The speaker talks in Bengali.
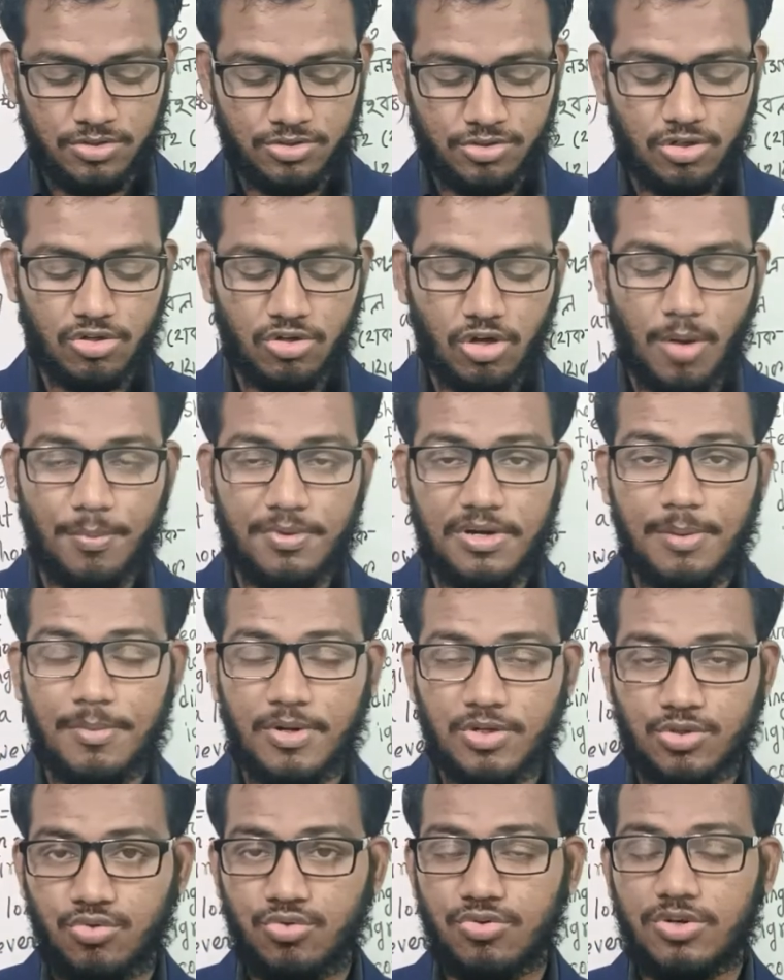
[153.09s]
চলো গল্পটা
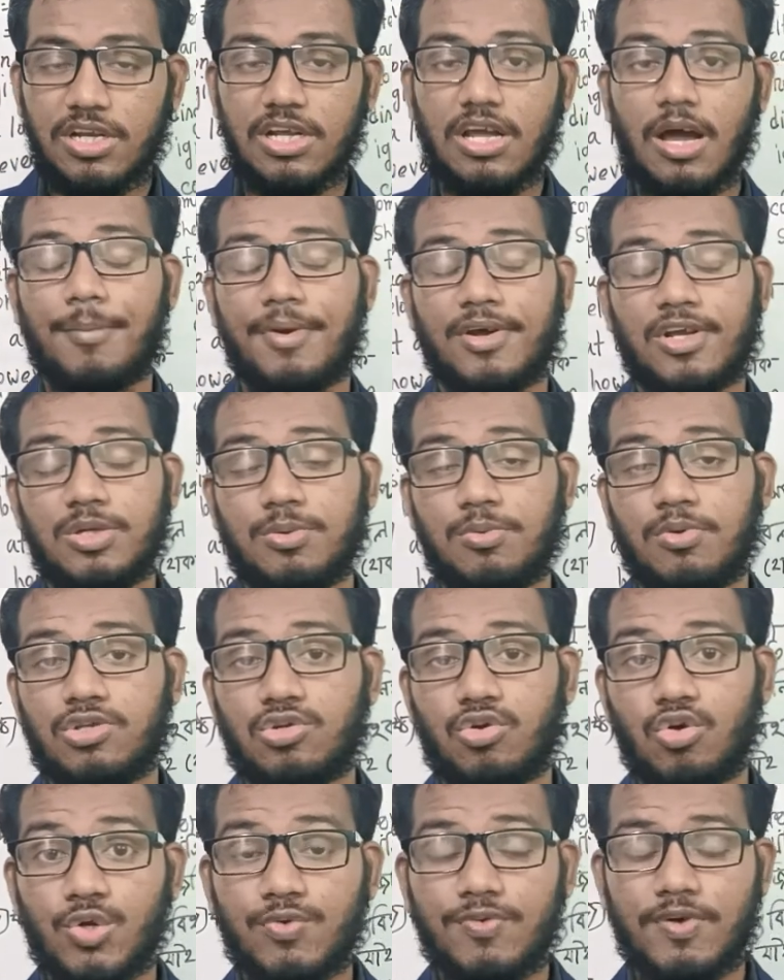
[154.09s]
আমরা শুরু করি আমরা কিন্তু মূলত
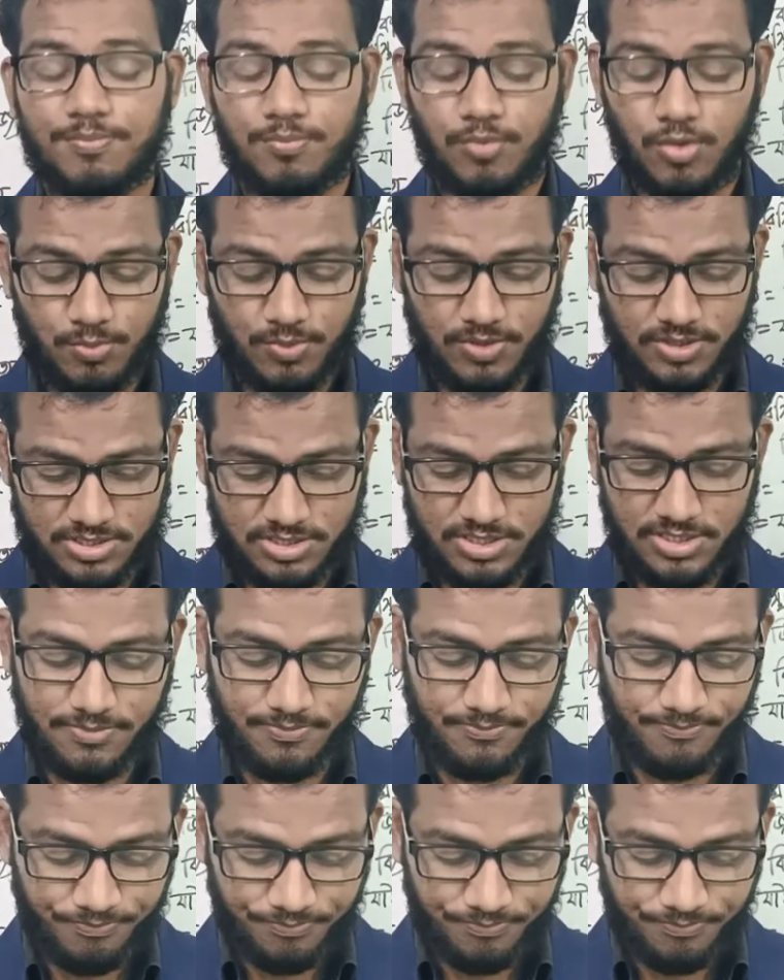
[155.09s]
অনুবাদ করবো আজকে